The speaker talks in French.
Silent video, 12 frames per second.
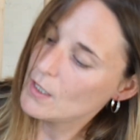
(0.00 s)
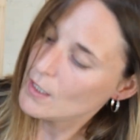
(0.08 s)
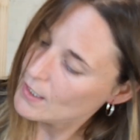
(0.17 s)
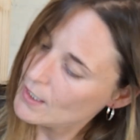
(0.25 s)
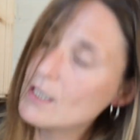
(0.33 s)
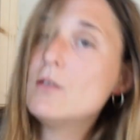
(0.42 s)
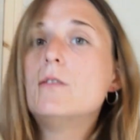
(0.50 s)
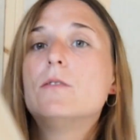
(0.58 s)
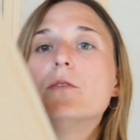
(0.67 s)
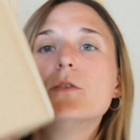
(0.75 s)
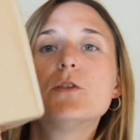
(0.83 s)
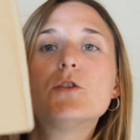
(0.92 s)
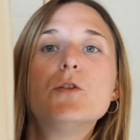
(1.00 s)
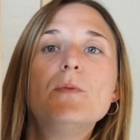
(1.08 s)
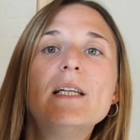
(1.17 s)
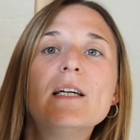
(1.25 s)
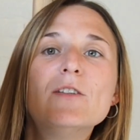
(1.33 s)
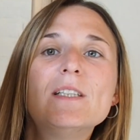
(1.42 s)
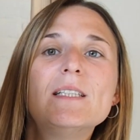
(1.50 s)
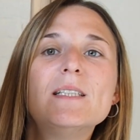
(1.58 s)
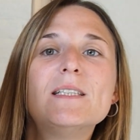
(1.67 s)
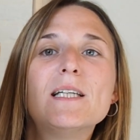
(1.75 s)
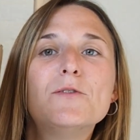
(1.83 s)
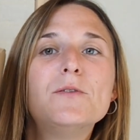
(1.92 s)
Et euh, celui-là aussi,
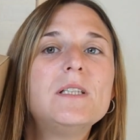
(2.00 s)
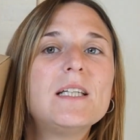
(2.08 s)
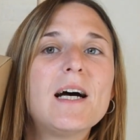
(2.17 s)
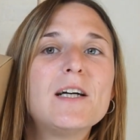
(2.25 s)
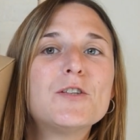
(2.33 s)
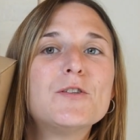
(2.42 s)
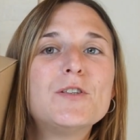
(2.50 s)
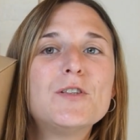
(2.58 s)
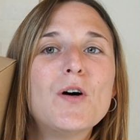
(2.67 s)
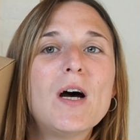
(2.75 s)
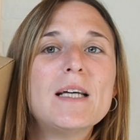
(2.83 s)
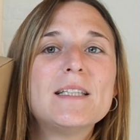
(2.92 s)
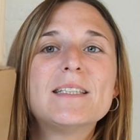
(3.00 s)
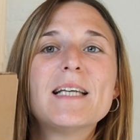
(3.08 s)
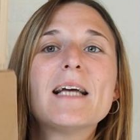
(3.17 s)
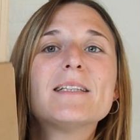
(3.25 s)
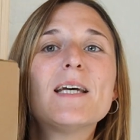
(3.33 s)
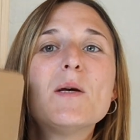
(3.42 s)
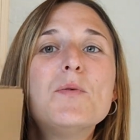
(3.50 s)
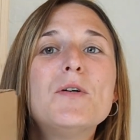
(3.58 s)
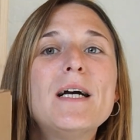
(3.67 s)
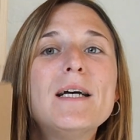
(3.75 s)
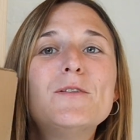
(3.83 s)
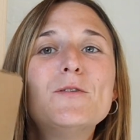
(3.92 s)
c'est du tirage au sort et c'est un très beau
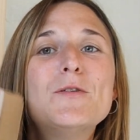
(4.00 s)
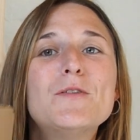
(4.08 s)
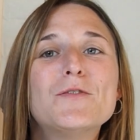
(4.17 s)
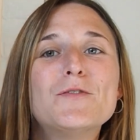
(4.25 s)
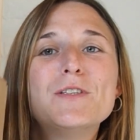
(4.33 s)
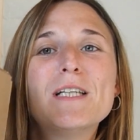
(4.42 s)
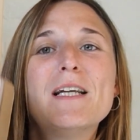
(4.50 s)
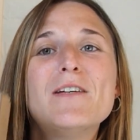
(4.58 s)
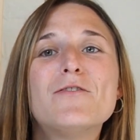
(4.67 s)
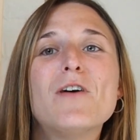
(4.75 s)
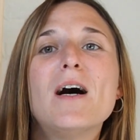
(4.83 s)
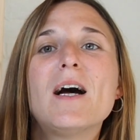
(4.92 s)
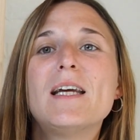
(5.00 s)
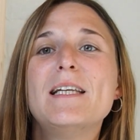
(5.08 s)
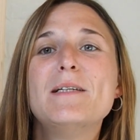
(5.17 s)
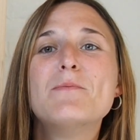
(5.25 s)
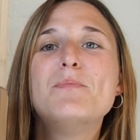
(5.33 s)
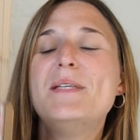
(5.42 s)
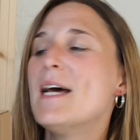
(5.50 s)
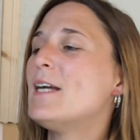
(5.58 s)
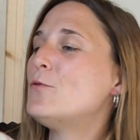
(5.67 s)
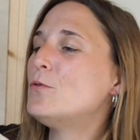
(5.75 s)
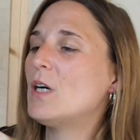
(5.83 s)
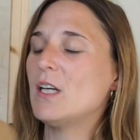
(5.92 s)
cadeau. Vous allez voir, il est bien
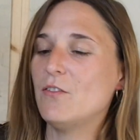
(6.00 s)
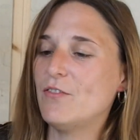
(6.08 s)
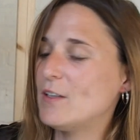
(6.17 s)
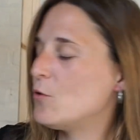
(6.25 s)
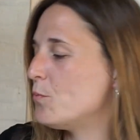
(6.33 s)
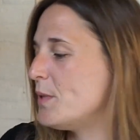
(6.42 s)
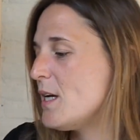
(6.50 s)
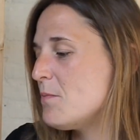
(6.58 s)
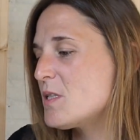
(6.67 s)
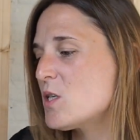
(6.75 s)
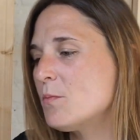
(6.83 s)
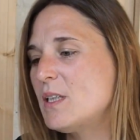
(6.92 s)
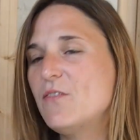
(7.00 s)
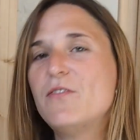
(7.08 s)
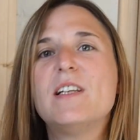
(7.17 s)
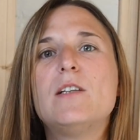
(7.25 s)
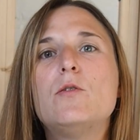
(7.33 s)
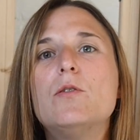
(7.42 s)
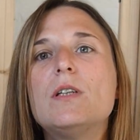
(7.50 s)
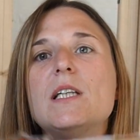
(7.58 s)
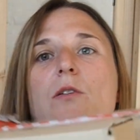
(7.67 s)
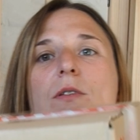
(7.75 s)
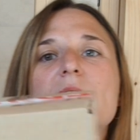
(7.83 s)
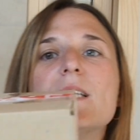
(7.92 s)
lourd. Il fait combien Il me semble qu'il fait 2,7
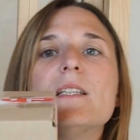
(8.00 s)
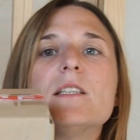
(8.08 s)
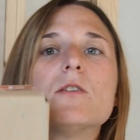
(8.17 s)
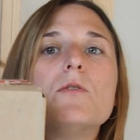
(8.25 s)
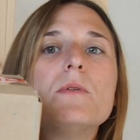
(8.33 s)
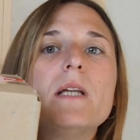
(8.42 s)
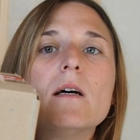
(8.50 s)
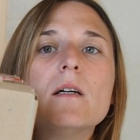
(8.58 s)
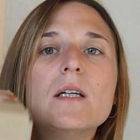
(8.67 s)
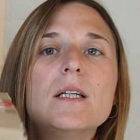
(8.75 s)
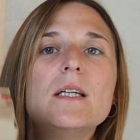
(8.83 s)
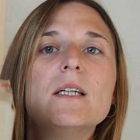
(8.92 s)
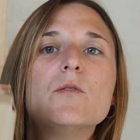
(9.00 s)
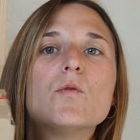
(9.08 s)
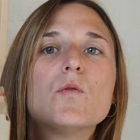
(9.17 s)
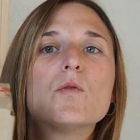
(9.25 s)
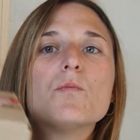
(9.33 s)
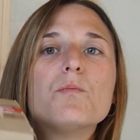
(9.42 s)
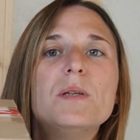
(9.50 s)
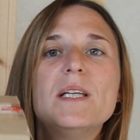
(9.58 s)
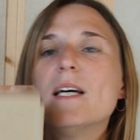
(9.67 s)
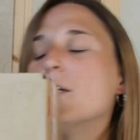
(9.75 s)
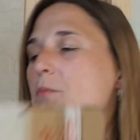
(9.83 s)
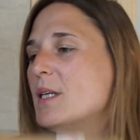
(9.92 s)
kg celui-là. Donc
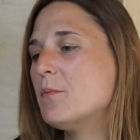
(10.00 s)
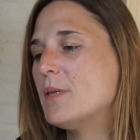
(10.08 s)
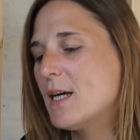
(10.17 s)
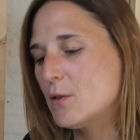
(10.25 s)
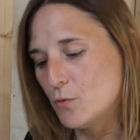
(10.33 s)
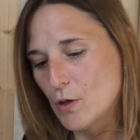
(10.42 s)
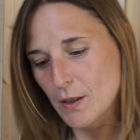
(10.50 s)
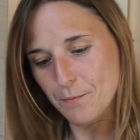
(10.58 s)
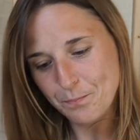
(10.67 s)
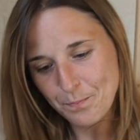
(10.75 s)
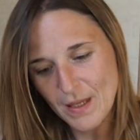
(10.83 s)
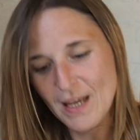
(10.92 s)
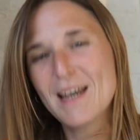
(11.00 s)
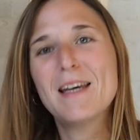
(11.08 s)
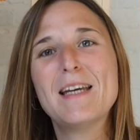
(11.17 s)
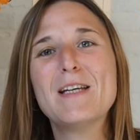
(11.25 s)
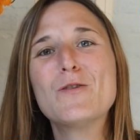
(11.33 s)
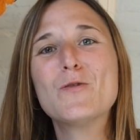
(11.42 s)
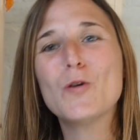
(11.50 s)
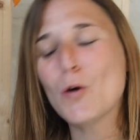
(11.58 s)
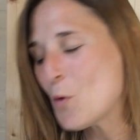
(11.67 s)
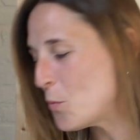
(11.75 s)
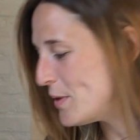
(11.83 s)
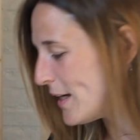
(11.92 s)
bien, bien, bien lourd. Et
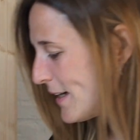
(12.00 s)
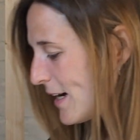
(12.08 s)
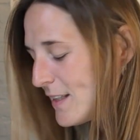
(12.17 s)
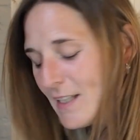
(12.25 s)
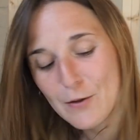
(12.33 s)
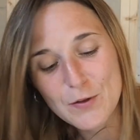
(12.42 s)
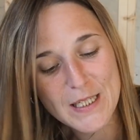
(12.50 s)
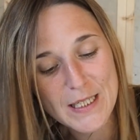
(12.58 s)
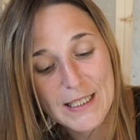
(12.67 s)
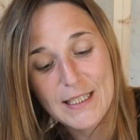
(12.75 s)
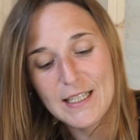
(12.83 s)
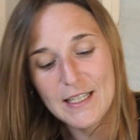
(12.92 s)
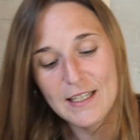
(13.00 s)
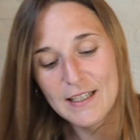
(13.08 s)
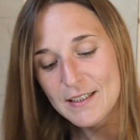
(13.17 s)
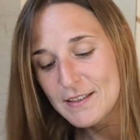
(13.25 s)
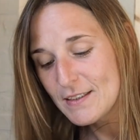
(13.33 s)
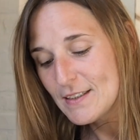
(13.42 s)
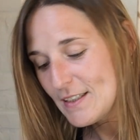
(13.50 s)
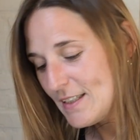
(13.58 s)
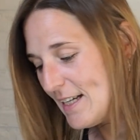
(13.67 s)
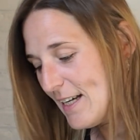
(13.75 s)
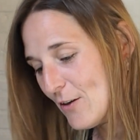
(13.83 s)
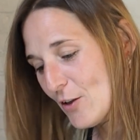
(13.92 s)
sûrement bien garni aussi.
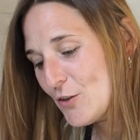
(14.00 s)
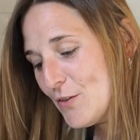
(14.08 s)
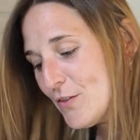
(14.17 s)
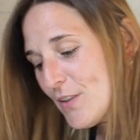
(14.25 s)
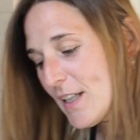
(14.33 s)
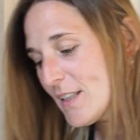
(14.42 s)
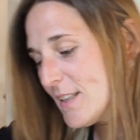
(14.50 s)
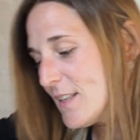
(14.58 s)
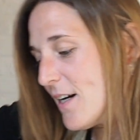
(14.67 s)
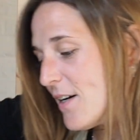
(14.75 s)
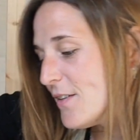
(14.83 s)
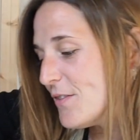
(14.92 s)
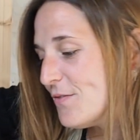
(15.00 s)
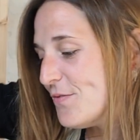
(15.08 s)
Alors, je vais ouvrir ça.